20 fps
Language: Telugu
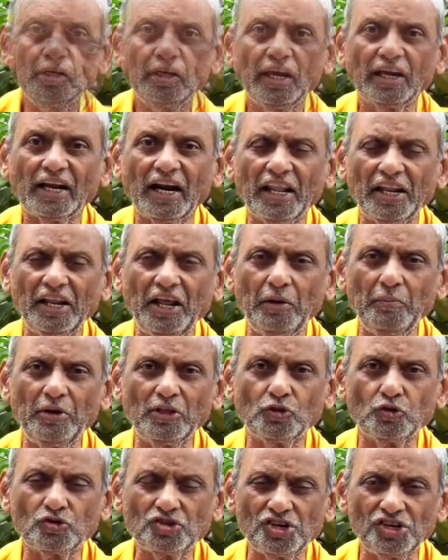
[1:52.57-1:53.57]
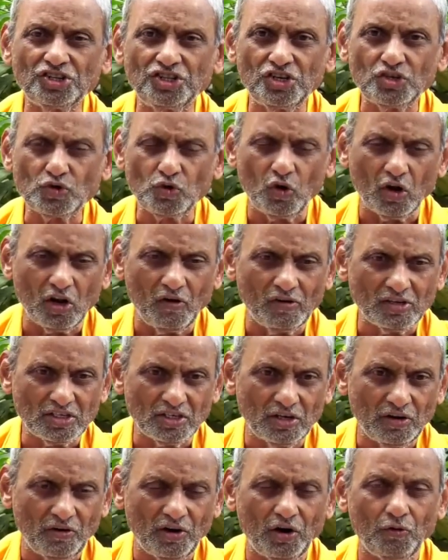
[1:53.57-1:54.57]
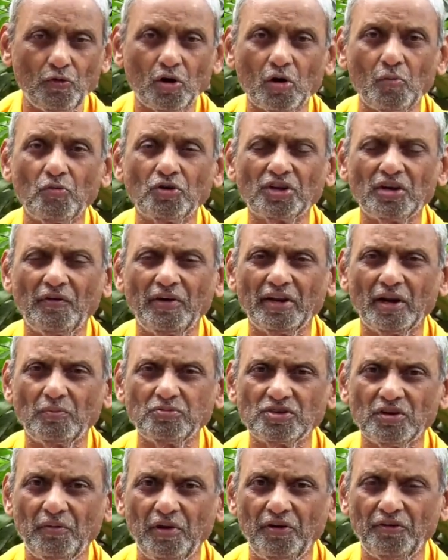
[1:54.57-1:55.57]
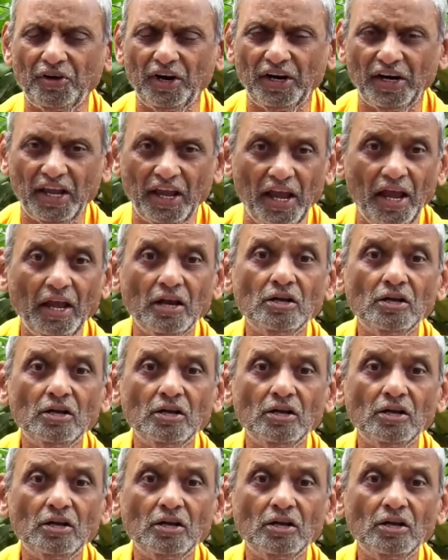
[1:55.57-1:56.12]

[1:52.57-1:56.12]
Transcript: ఇక్కడ నేను మీ దృష్టికి తీసుకురావాల్సిన ఒక ముఖ్యమైన అంశం ఏమిటంటే